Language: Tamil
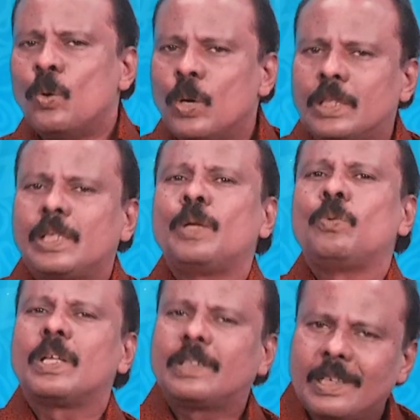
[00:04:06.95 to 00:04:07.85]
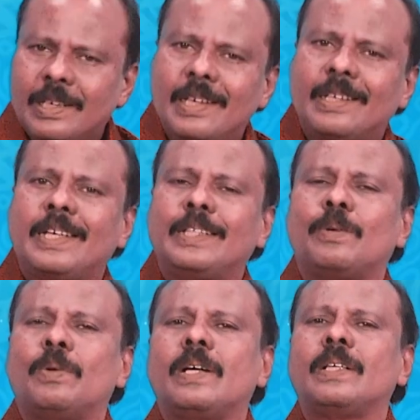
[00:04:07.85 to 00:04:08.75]
ஒருத்தர் ஒருத்தர்களுக்கு இந்த
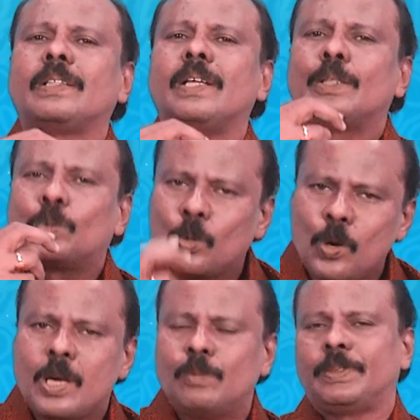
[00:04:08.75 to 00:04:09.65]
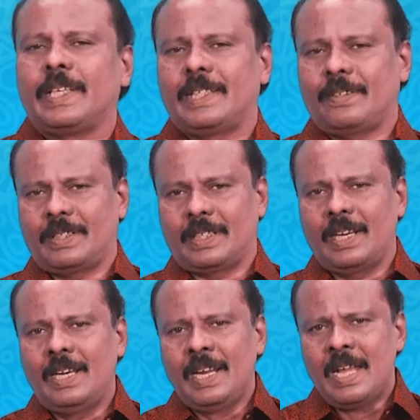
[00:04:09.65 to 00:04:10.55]
உலகத்தில் துரோகம் செய்தவர்கள்